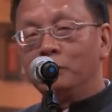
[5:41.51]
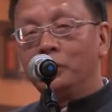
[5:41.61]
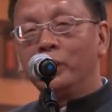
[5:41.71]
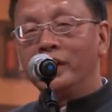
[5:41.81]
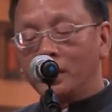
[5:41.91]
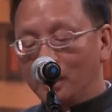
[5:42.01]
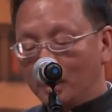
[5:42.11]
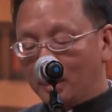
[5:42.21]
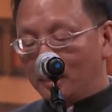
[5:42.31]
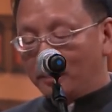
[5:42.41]
不为这
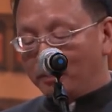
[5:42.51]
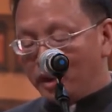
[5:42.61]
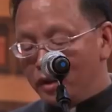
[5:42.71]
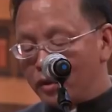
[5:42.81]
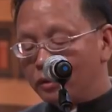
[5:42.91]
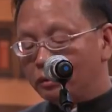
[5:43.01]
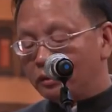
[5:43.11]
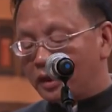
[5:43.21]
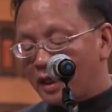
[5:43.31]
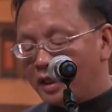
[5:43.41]
个民族
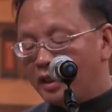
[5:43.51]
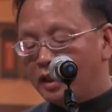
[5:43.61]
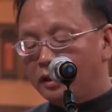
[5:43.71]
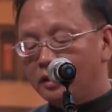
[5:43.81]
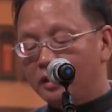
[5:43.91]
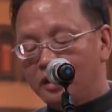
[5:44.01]
大家庭